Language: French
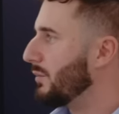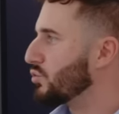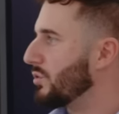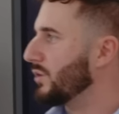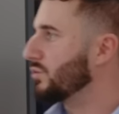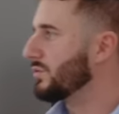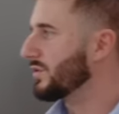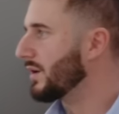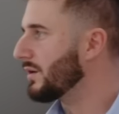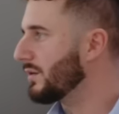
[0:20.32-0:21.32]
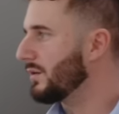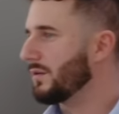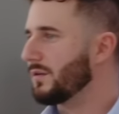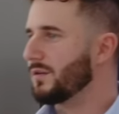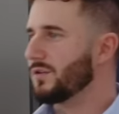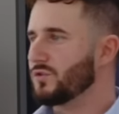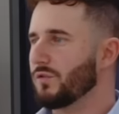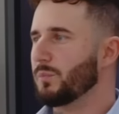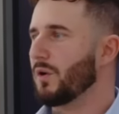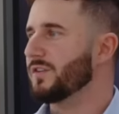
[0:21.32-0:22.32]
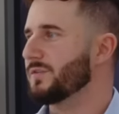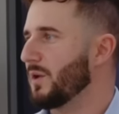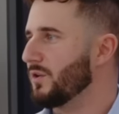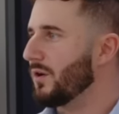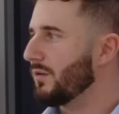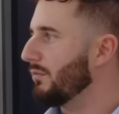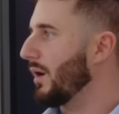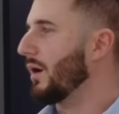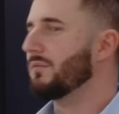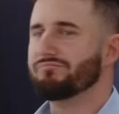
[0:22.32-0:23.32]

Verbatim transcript: bonjour à tous. Hein, euh, je suis votre prof d'espagnol, voilà.